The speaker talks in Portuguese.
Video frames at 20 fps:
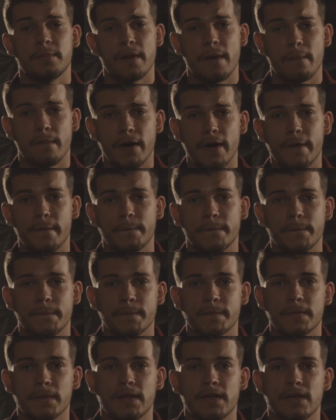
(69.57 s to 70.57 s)
da minha mãe,
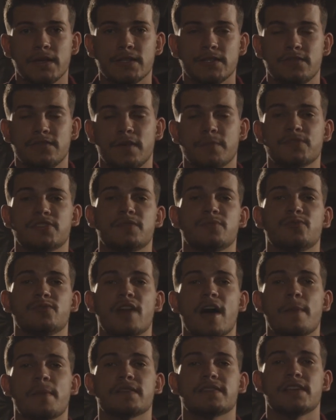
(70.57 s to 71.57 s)
tivemos que
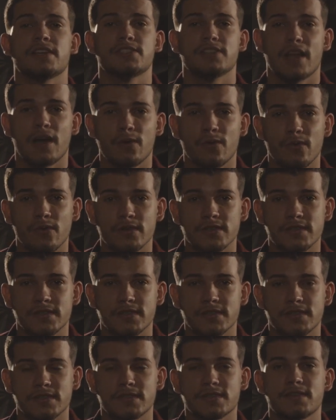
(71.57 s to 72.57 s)
mudar para Sete
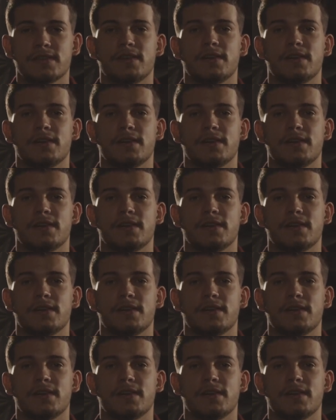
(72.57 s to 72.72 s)
Lagoas,